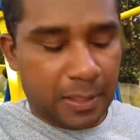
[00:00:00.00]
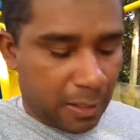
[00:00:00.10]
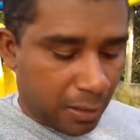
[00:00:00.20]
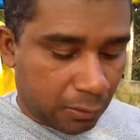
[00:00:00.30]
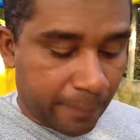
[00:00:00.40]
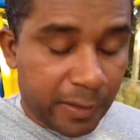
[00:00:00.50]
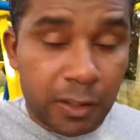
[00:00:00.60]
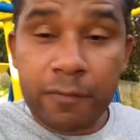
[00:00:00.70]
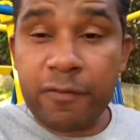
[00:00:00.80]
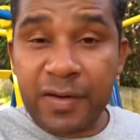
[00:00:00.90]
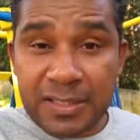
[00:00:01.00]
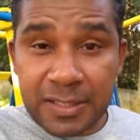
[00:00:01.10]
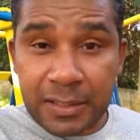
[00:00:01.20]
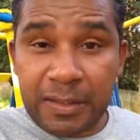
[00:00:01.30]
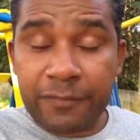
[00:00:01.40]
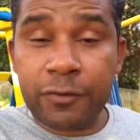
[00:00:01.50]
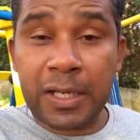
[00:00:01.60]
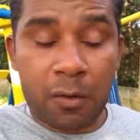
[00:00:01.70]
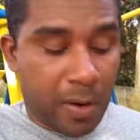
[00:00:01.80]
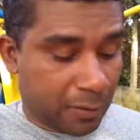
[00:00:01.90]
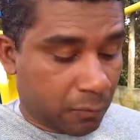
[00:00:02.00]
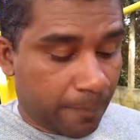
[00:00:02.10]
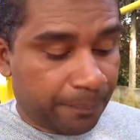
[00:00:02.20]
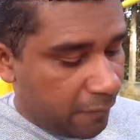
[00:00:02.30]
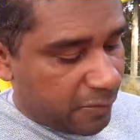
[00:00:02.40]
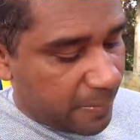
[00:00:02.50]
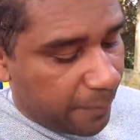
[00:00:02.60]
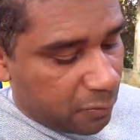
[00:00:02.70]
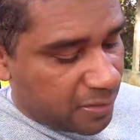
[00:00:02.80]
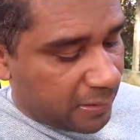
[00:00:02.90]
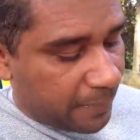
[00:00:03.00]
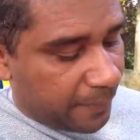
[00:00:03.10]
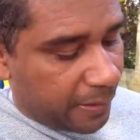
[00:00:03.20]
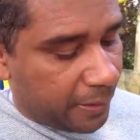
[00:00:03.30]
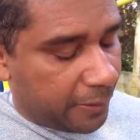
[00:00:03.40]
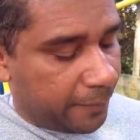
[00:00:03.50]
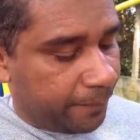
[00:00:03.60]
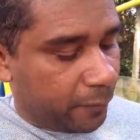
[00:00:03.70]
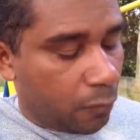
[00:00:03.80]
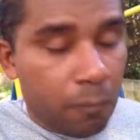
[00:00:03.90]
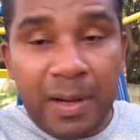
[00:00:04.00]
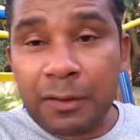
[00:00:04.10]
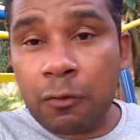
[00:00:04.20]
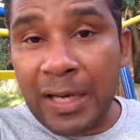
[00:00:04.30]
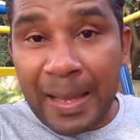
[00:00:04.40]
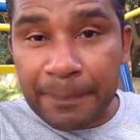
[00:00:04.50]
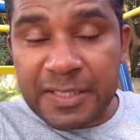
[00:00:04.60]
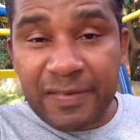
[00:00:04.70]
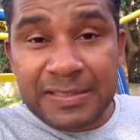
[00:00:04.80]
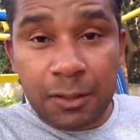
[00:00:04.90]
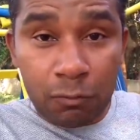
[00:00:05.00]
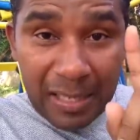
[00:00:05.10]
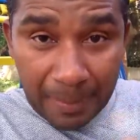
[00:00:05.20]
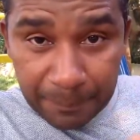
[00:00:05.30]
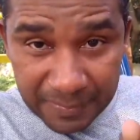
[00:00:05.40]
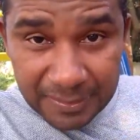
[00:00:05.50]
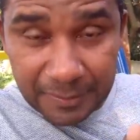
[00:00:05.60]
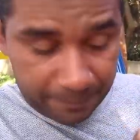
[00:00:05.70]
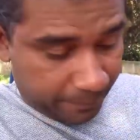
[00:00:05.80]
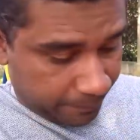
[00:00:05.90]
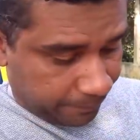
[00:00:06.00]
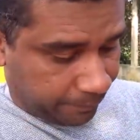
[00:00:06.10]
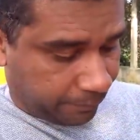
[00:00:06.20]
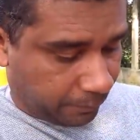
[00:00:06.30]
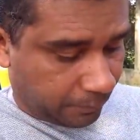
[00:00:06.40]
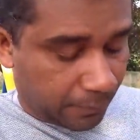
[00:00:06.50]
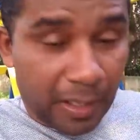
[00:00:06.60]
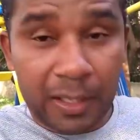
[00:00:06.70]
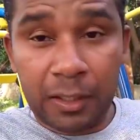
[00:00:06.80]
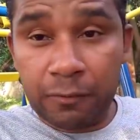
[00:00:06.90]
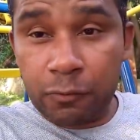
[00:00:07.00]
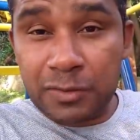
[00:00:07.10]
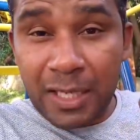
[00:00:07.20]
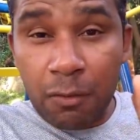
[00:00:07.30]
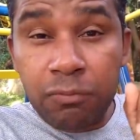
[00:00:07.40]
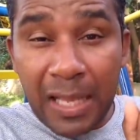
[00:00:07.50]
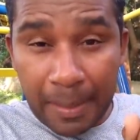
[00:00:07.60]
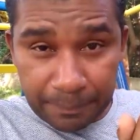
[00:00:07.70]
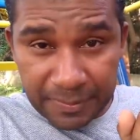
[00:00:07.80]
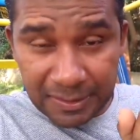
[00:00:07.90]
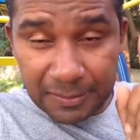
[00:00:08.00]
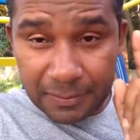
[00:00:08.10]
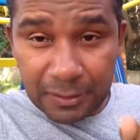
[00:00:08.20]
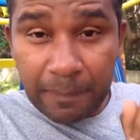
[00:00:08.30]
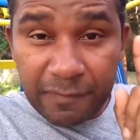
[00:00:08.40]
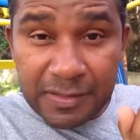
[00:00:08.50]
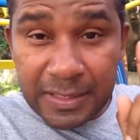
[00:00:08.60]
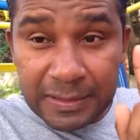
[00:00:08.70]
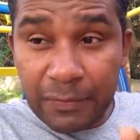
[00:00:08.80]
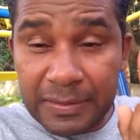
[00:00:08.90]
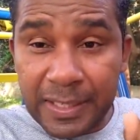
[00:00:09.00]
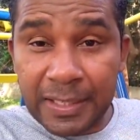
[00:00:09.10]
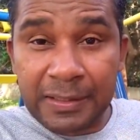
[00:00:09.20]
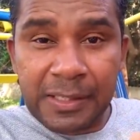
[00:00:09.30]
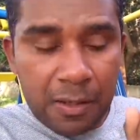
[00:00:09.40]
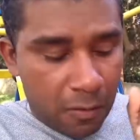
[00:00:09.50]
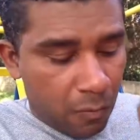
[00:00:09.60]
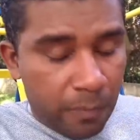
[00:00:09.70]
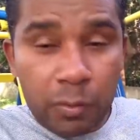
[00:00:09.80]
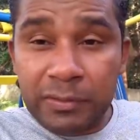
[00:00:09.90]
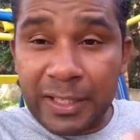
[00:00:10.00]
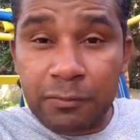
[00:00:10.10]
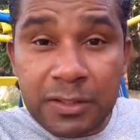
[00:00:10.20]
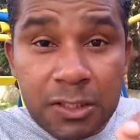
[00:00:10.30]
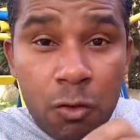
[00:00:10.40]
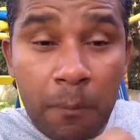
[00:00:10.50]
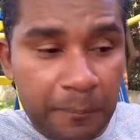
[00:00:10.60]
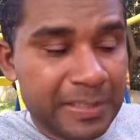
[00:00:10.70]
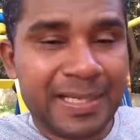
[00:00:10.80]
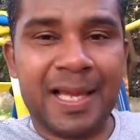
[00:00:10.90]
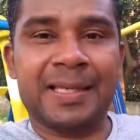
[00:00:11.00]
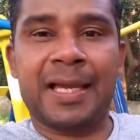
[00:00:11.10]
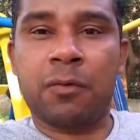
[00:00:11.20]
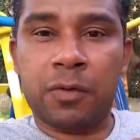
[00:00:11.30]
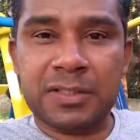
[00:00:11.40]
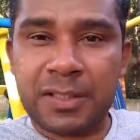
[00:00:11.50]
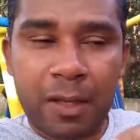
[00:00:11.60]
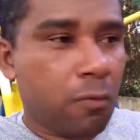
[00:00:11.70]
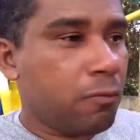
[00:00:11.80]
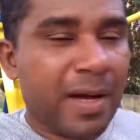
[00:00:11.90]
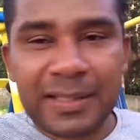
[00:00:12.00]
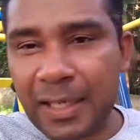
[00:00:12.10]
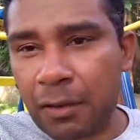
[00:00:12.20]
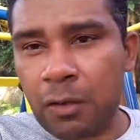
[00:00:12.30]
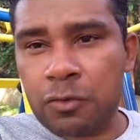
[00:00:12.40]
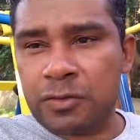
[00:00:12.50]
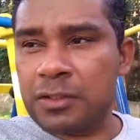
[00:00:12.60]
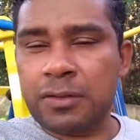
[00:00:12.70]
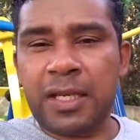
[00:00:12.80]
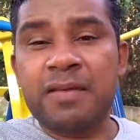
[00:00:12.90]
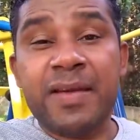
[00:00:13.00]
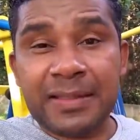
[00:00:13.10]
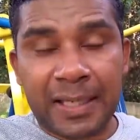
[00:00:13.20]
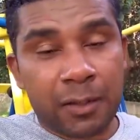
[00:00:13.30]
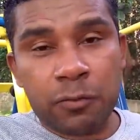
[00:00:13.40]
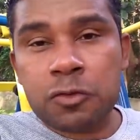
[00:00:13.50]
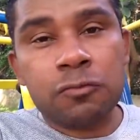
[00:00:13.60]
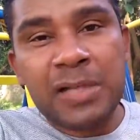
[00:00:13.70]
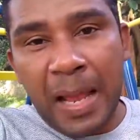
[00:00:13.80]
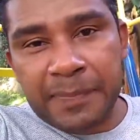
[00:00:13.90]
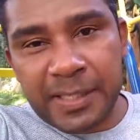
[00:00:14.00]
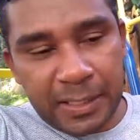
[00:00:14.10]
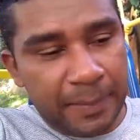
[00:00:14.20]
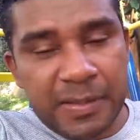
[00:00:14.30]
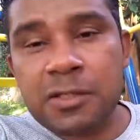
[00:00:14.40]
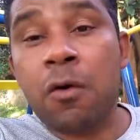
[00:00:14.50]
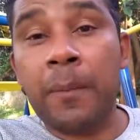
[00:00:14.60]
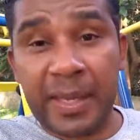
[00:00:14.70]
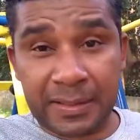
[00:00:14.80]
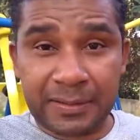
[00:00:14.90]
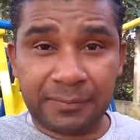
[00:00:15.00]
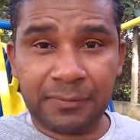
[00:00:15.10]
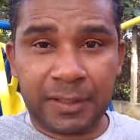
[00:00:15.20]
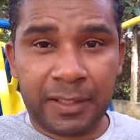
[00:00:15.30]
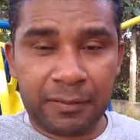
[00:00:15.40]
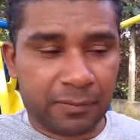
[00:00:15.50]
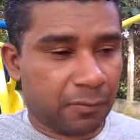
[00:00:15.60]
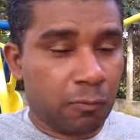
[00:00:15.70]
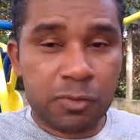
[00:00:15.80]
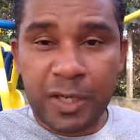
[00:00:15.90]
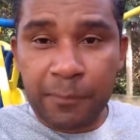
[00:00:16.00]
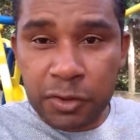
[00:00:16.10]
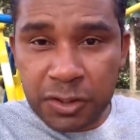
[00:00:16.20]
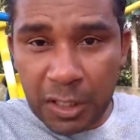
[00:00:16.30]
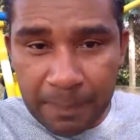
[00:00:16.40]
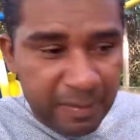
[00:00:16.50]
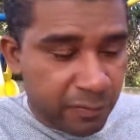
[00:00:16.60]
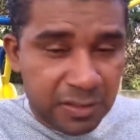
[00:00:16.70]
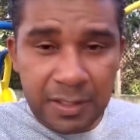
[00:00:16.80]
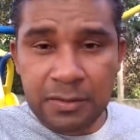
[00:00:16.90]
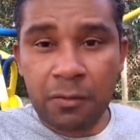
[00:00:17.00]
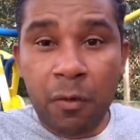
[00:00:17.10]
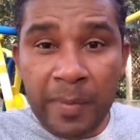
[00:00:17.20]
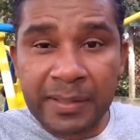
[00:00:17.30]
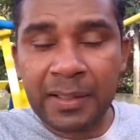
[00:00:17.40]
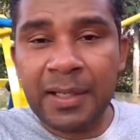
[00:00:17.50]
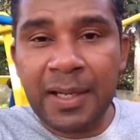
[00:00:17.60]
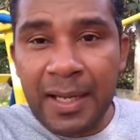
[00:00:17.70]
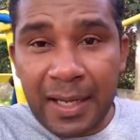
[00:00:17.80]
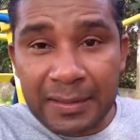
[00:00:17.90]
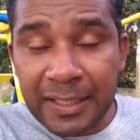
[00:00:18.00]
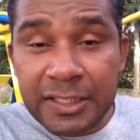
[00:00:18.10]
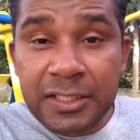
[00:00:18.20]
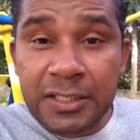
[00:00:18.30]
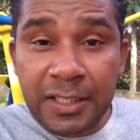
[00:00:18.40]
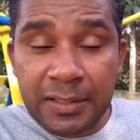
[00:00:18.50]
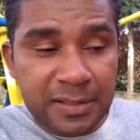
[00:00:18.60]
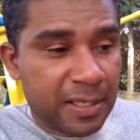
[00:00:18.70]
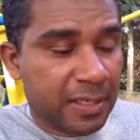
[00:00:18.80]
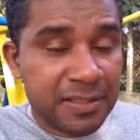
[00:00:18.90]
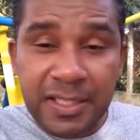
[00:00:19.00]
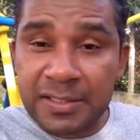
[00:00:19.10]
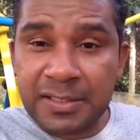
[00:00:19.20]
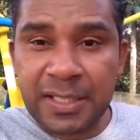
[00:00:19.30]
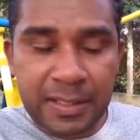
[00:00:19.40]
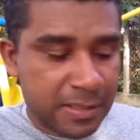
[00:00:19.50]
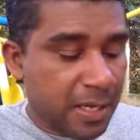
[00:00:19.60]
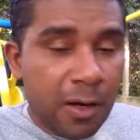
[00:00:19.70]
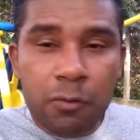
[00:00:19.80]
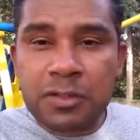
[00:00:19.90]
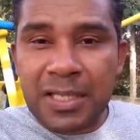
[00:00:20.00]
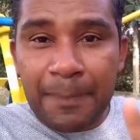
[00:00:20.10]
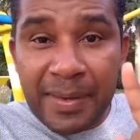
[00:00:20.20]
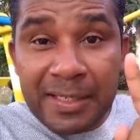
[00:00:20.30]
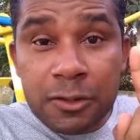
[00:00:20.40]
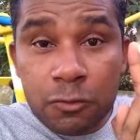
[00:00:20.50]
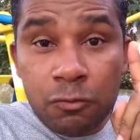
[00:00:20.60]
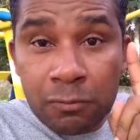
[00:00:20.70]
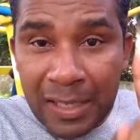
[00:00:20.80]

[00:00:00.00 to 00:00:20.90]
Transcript: E é o tamanho que eu vou fazer, também na folha A4. Você pode usar também uma, o lápis, vai ser um lápis, tá? Eu vou usar um lápis, só para você ter uma ideia como eu tento descomplicar aqui a coisa. Que é o material que eu uso, não adianta querer inventar. Eu uso um lápis aqui nas minhas encomendas, né? Como já mostrei para vocês, a encomenda até de 500 reais, 600 reais, usando apenas um